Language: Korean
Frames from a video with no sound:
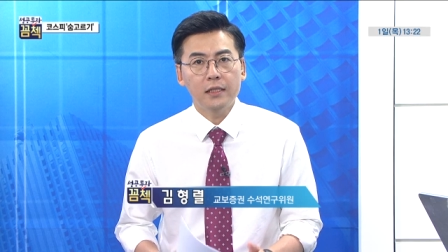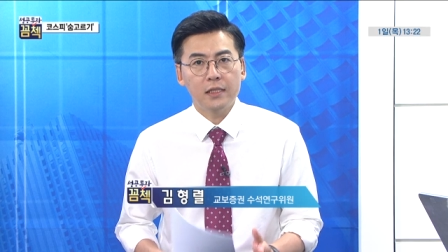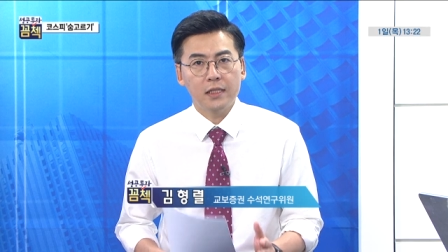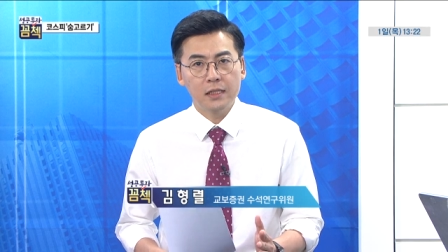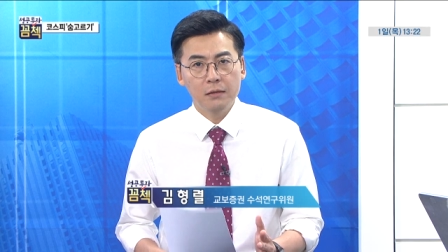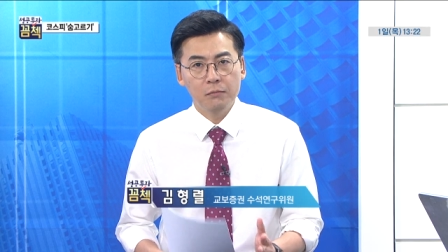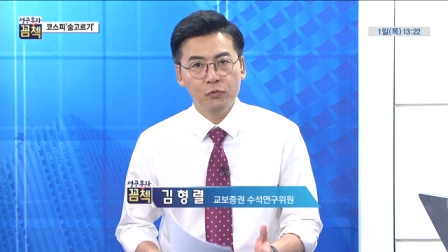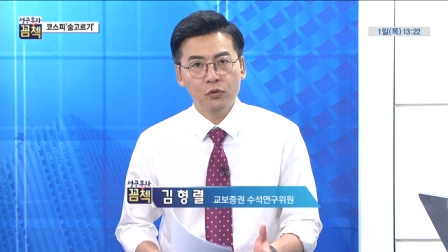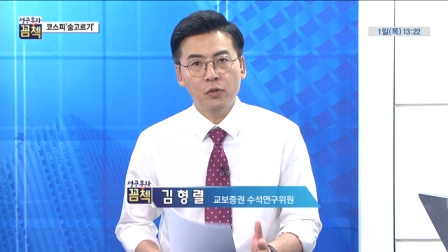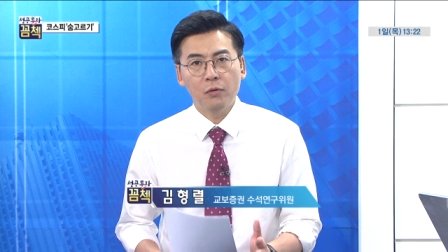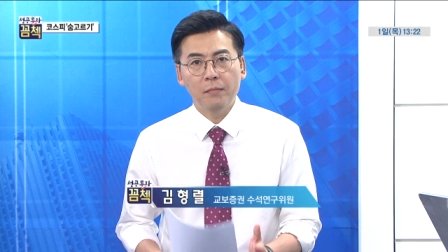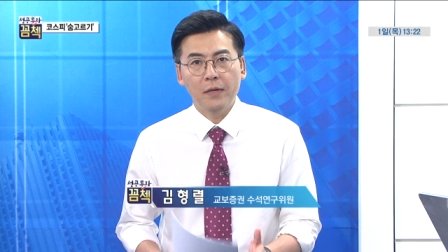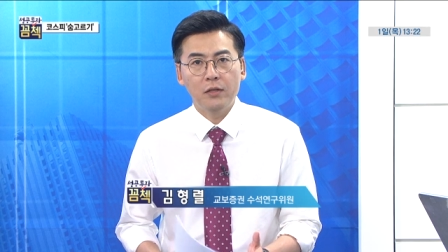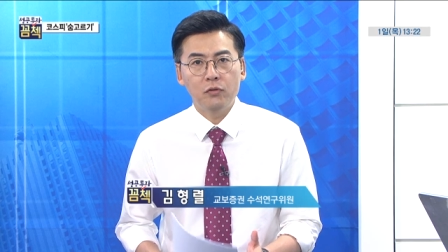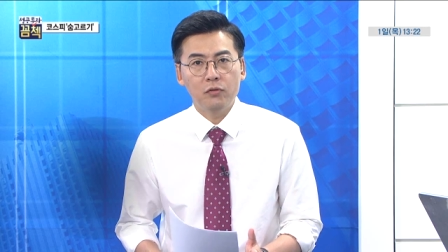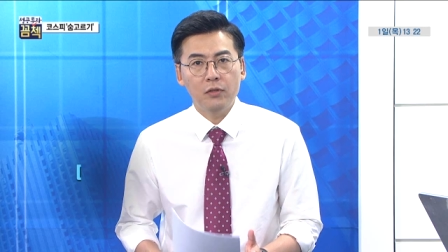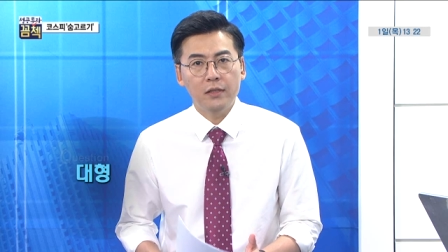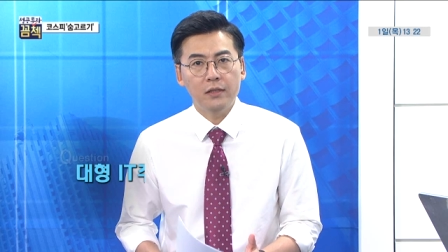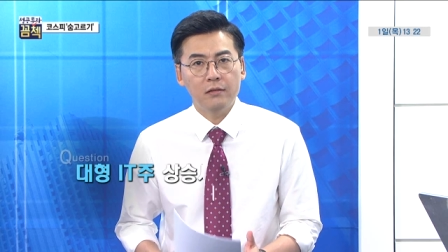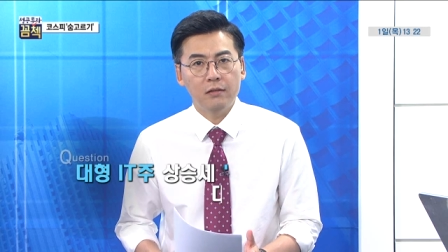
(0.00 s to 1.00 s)
지금부터
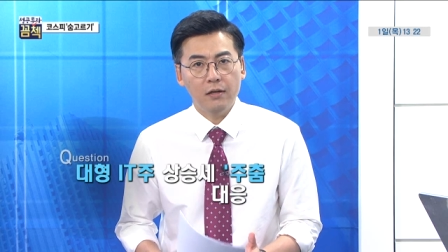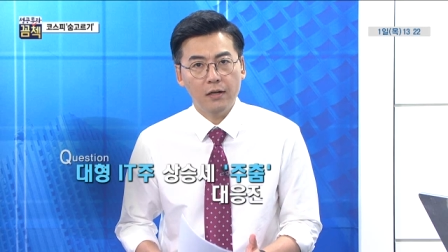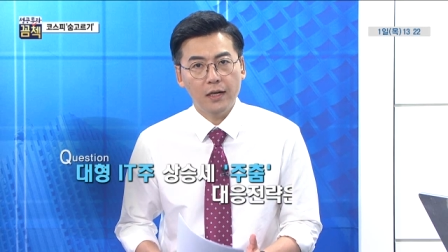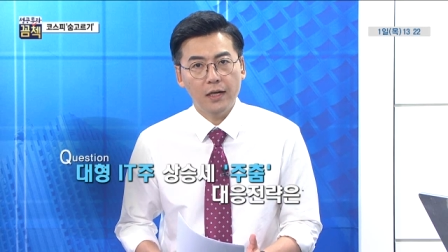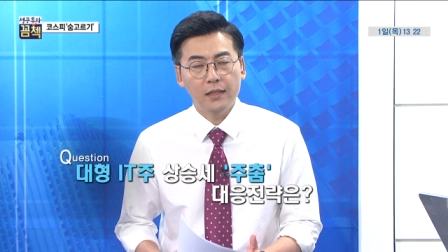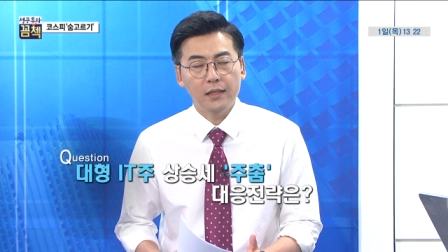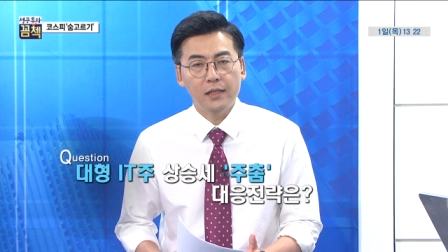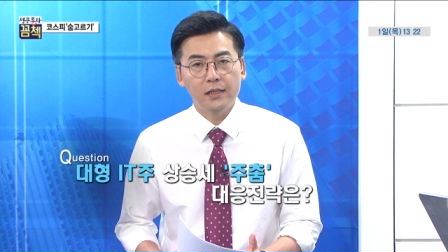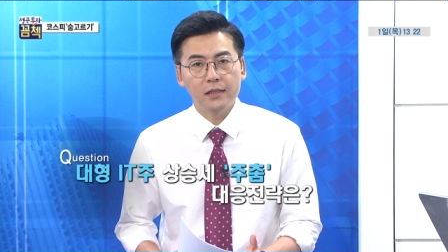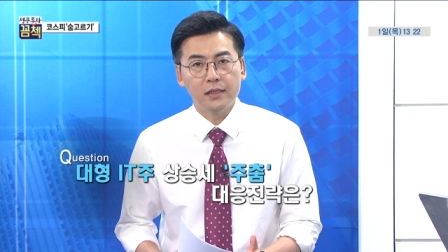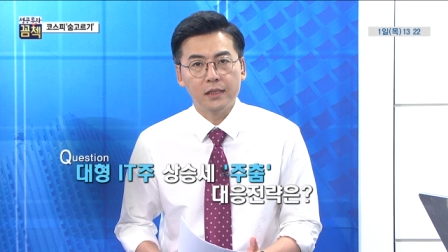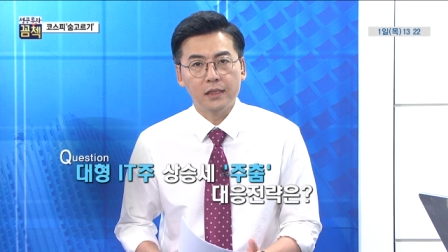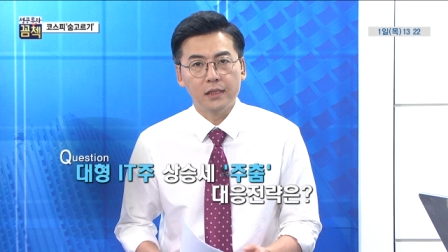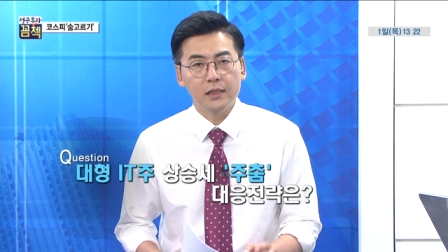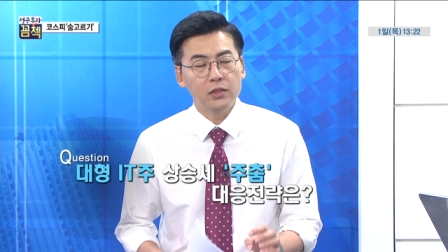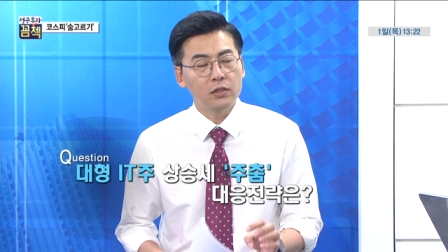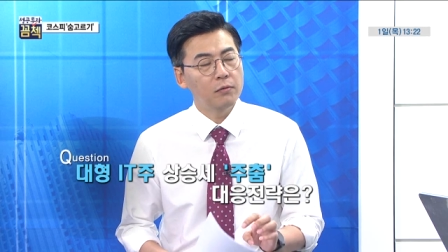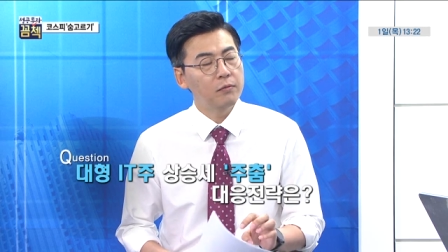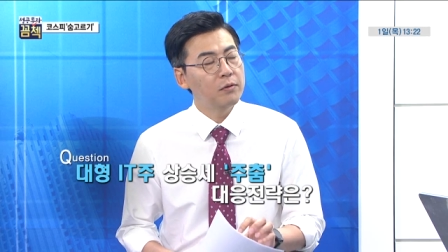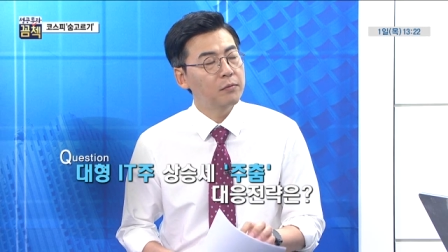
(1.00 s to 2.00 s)
매수에 들어가야 될지
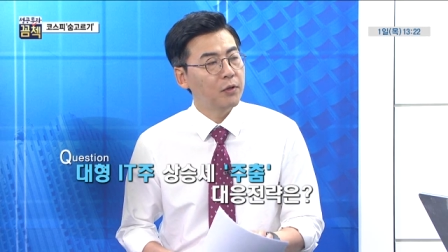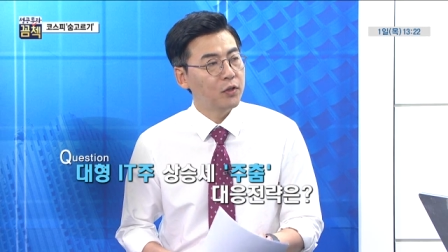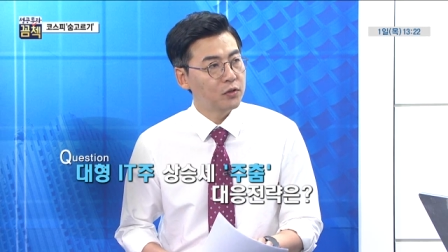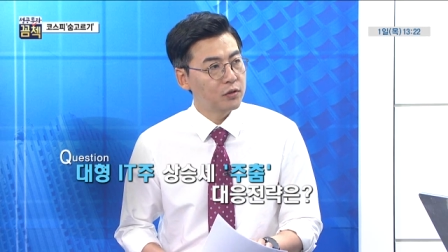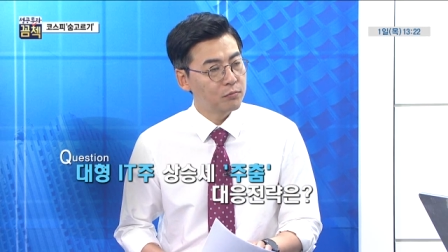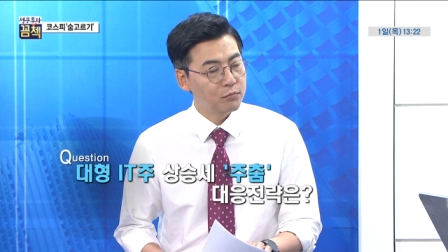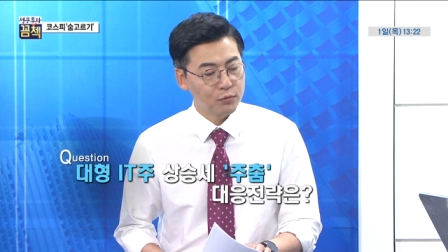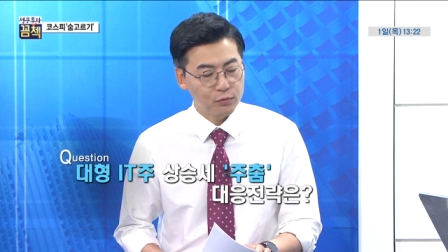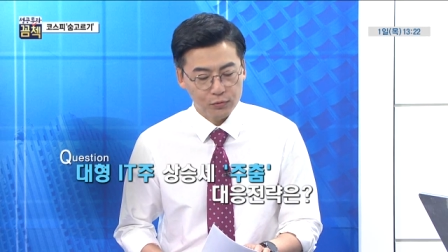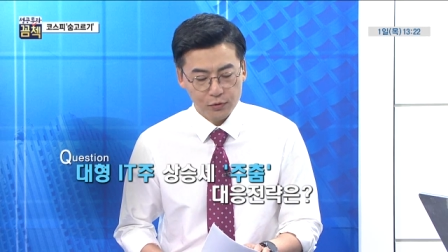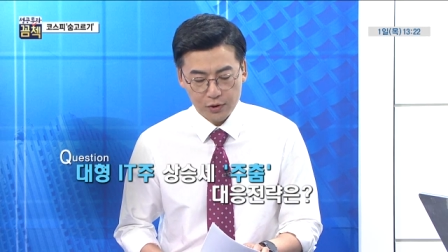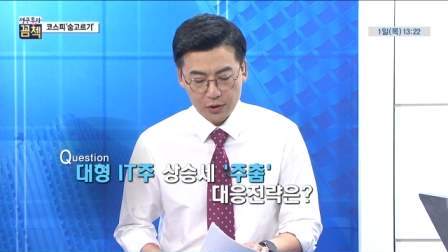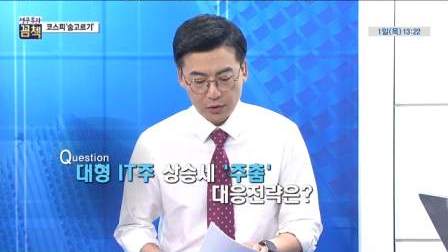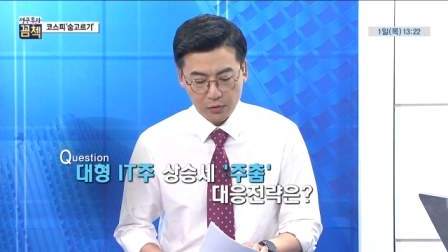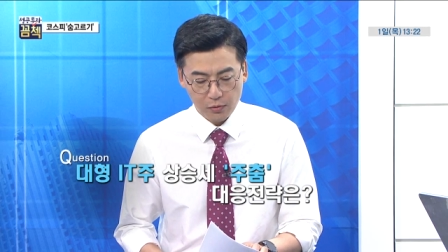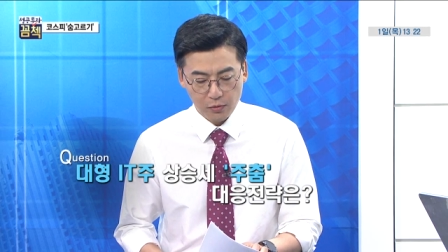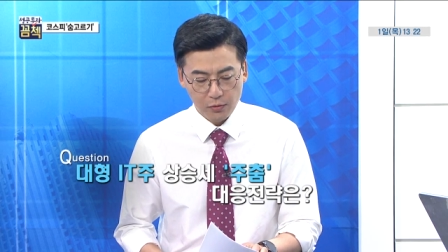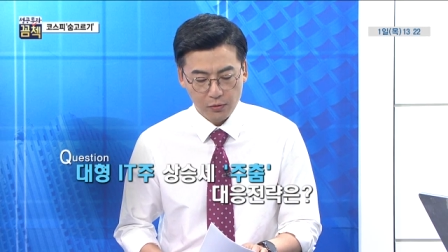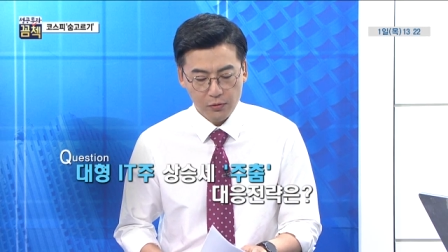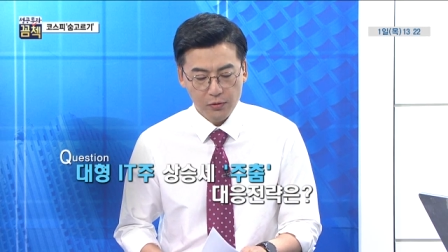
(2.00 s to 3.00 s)
이 점을 먼저 묻고
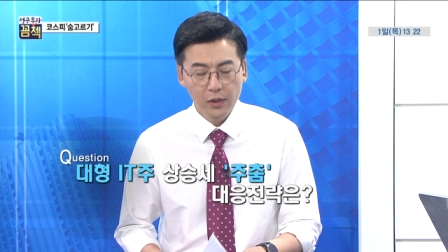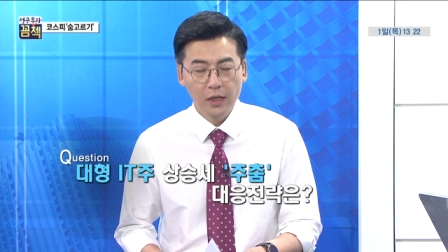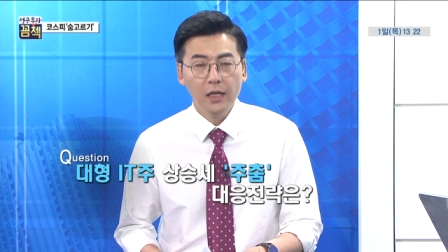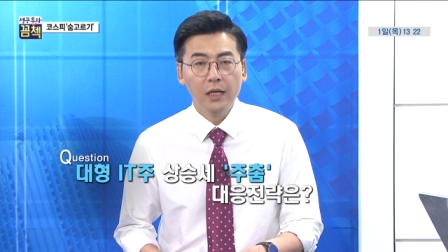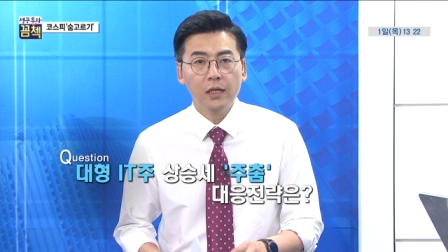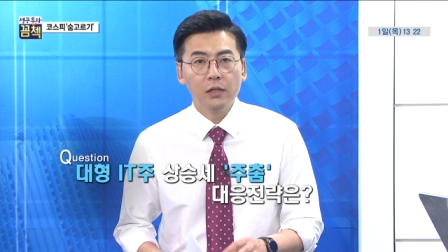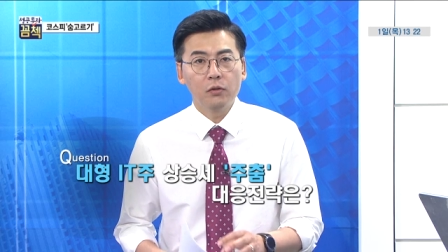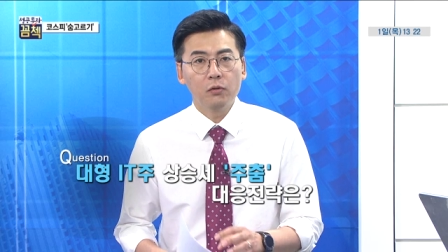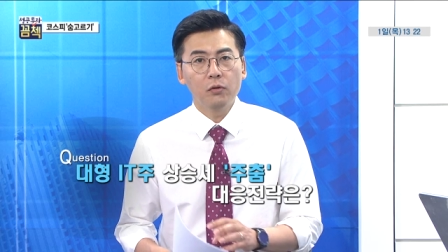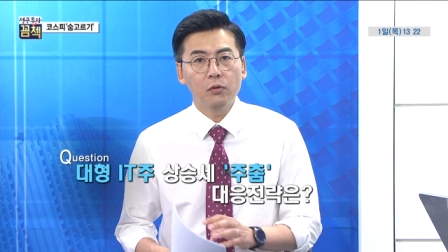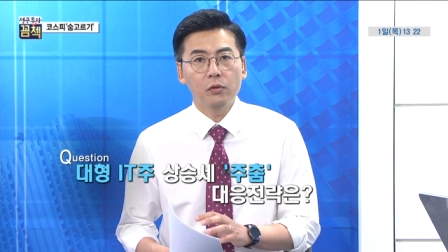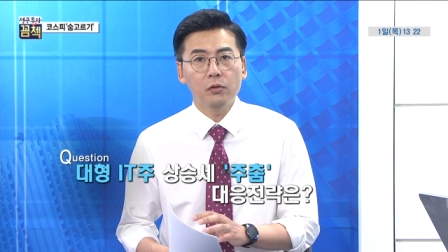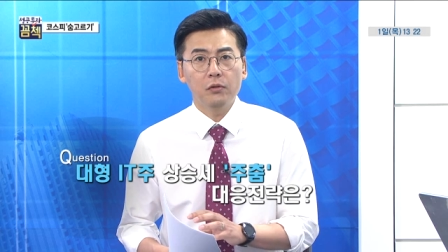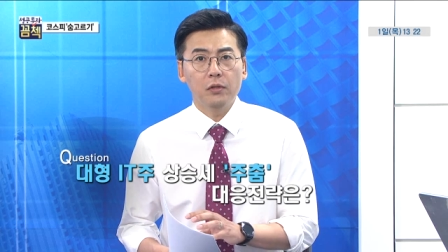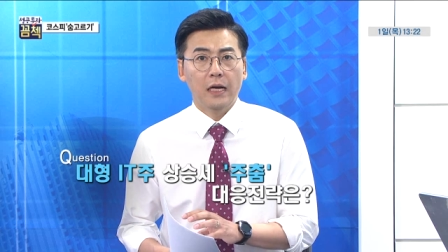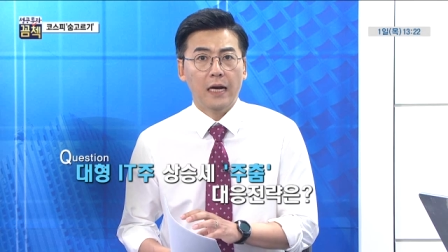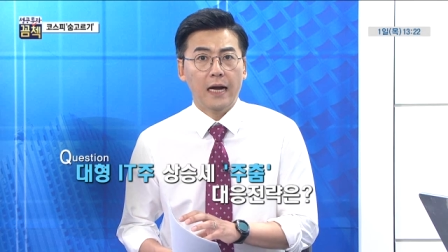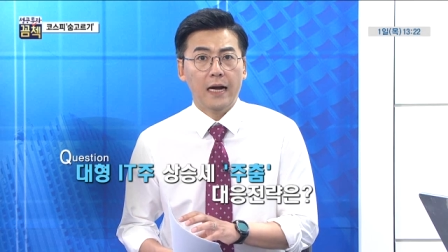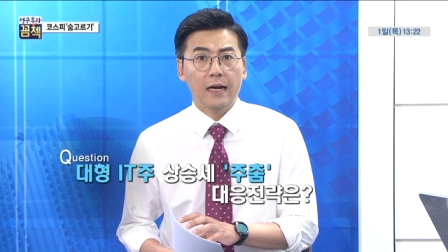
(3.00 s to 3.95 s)
싶고 또